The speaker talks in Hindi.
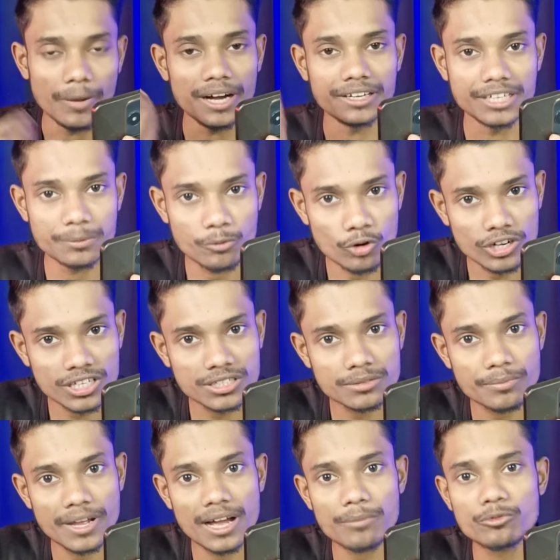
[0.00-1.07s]
बट डिपोजिट
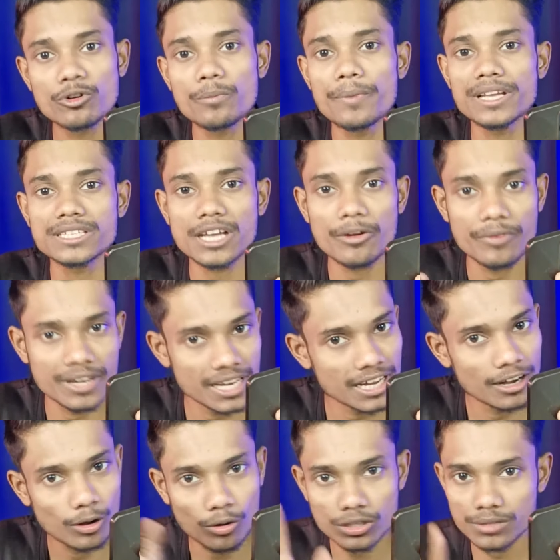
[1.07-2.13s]
में आपको पैसा
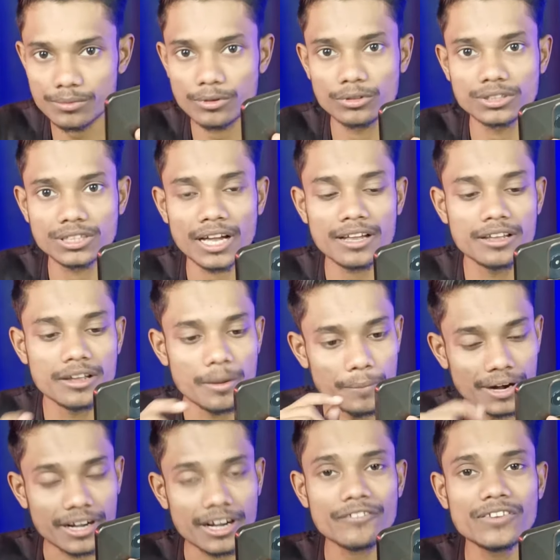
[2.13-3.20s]
विनिंग लॉस में होता है
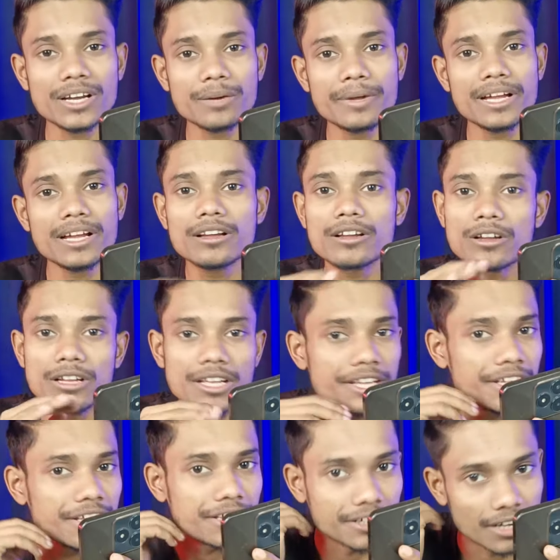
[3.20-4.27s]
रेफर में
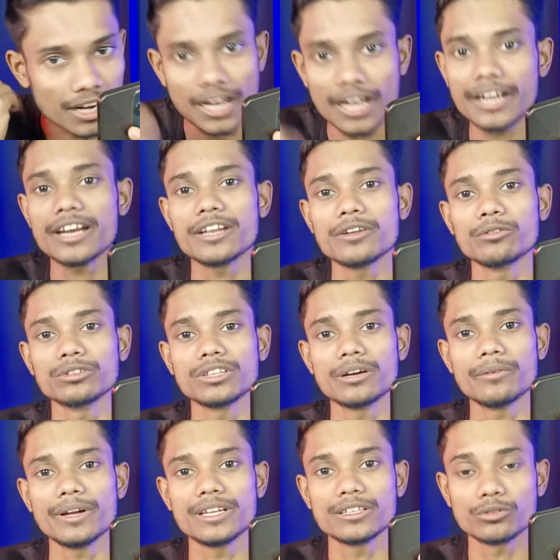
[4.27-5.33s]
लगाने नहीं
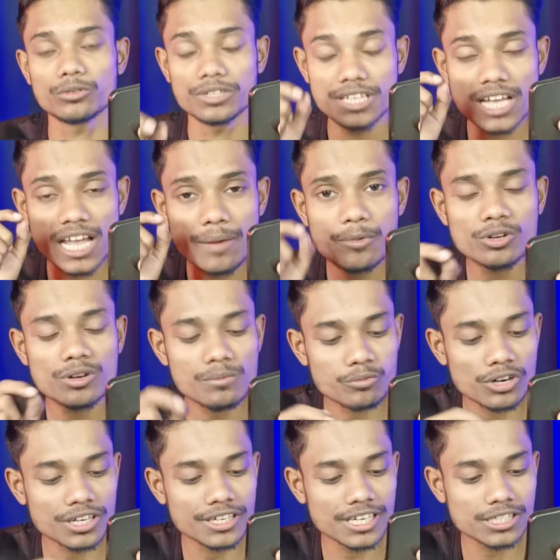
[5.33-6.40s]
होता भाई तो ये वीडियो में
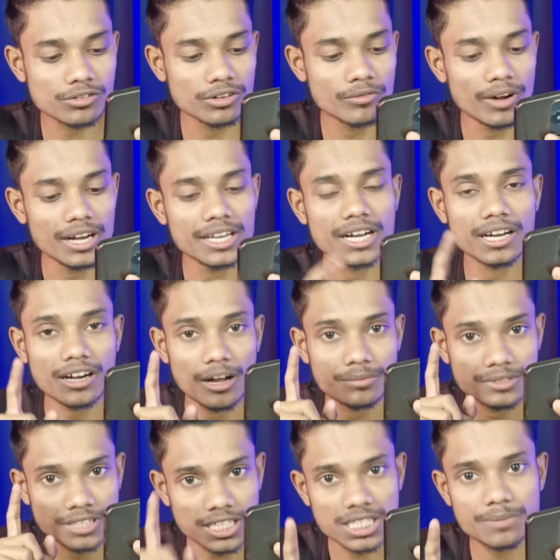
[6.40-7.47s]
पूरा इंटरेस्ट होने वाले अगर
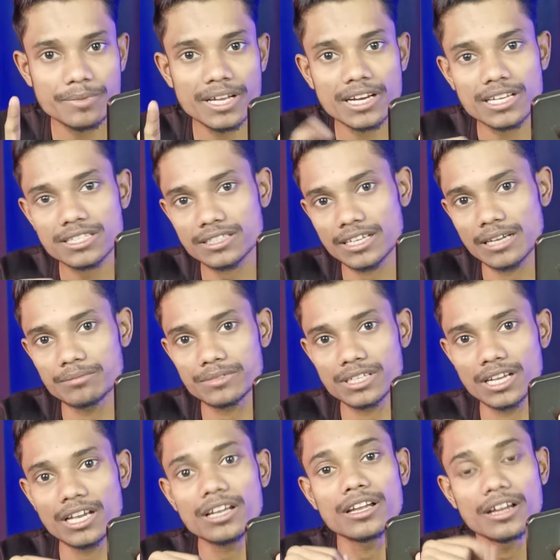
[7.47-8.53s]
आप सच में रस गेम
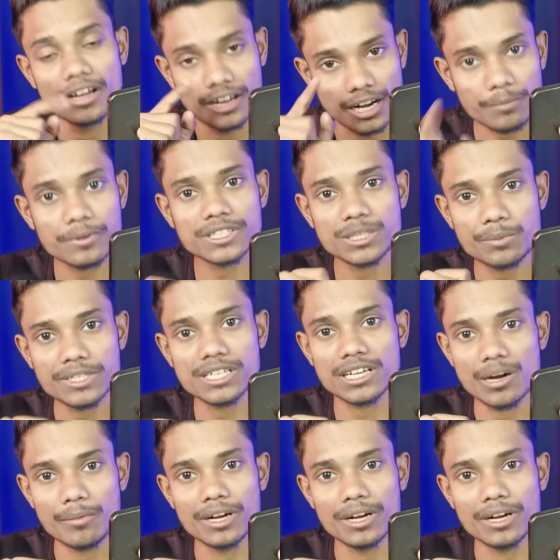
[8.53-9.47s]
से रेफर से पैसा